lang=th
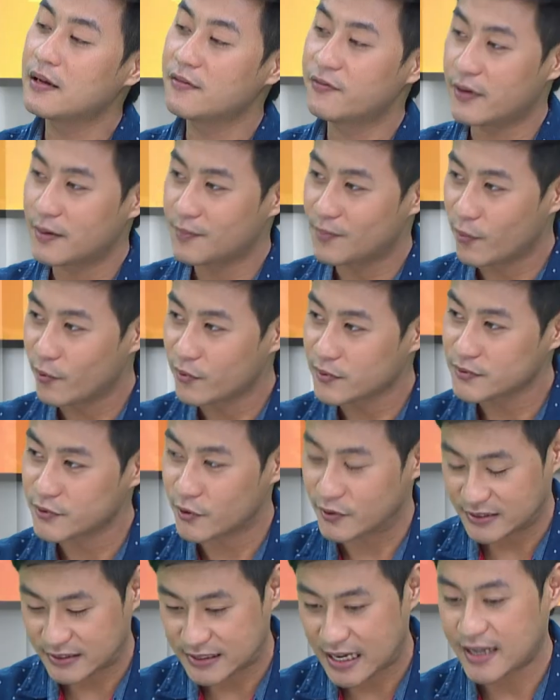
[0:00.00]
อนๆใน เฟซบุ๊ก
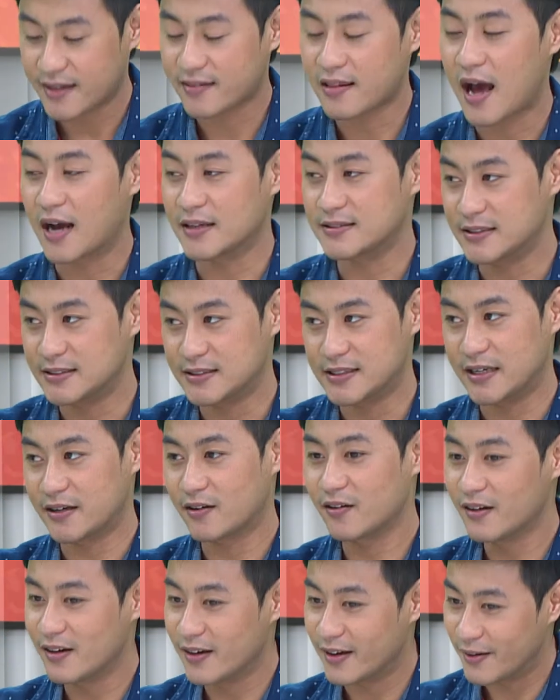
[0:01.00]
สนใจสั่งจริ
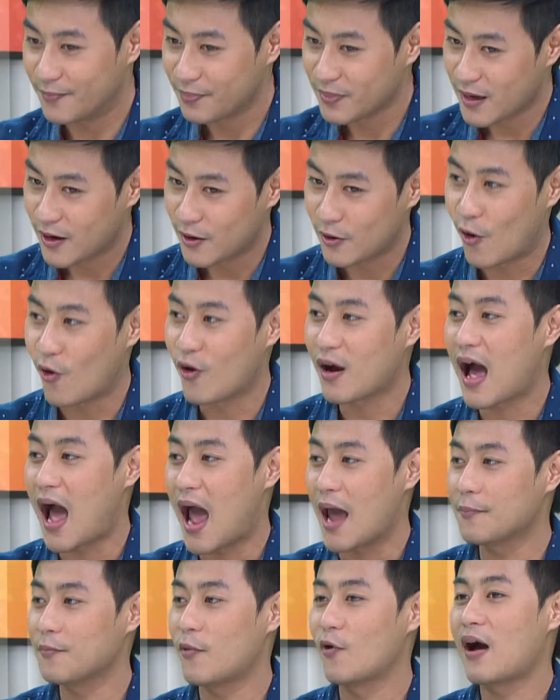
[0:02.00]
งๆก็เลยลอง
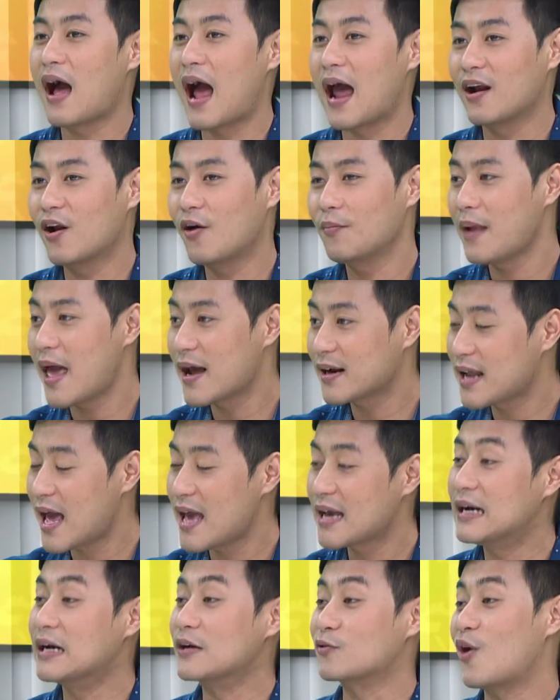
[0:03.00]
ขายพอขายรอบแรก
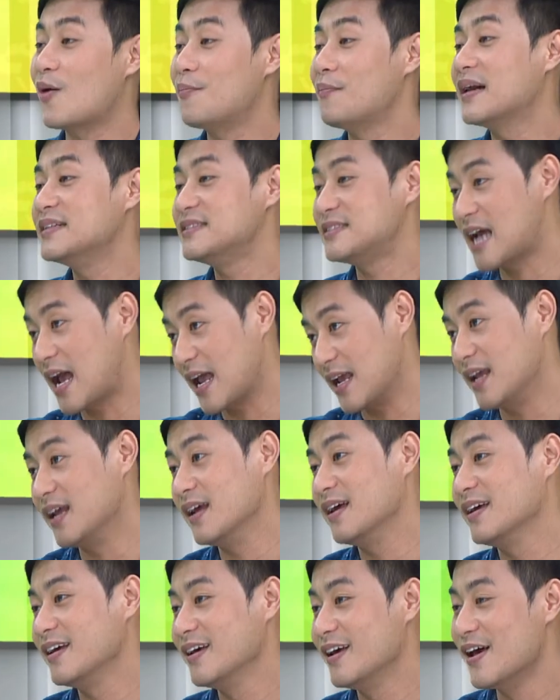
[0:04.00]
ได้เกิดความมั่นใจ
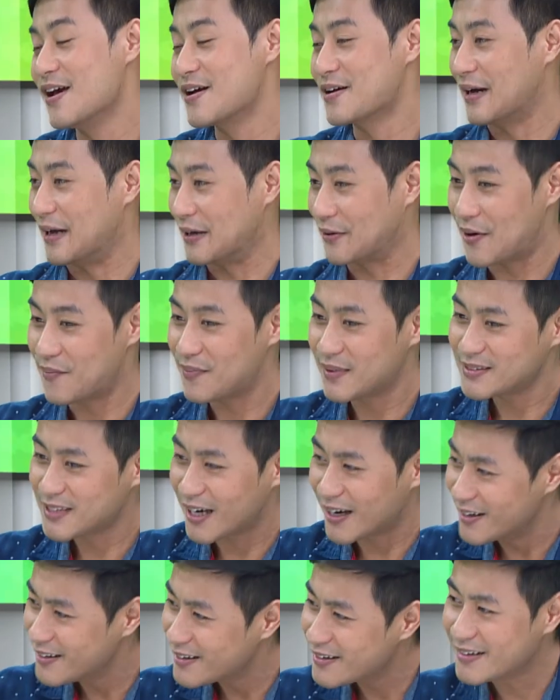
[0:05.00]
เกิดความมั่น
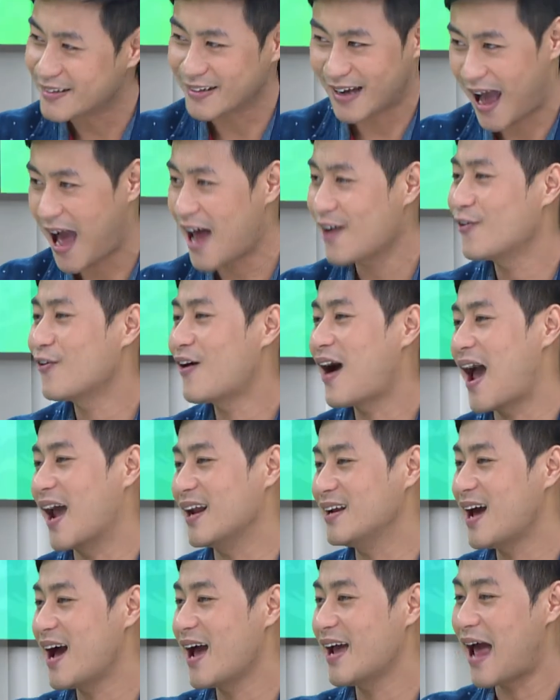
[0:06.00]
ใจให้สินค้าเราขา
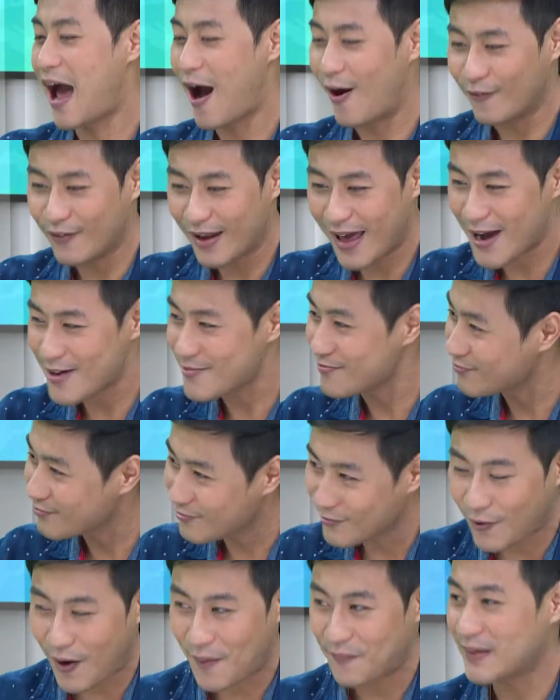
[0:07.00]
ยได้เอาละ
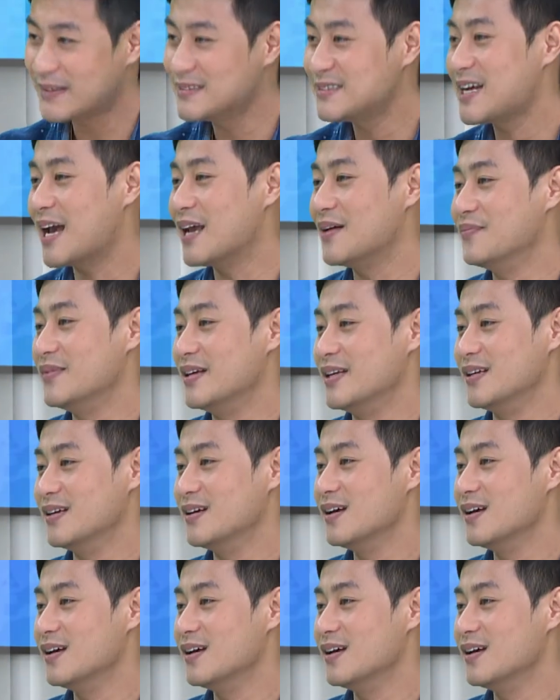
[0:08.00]
ความมั่นใจมี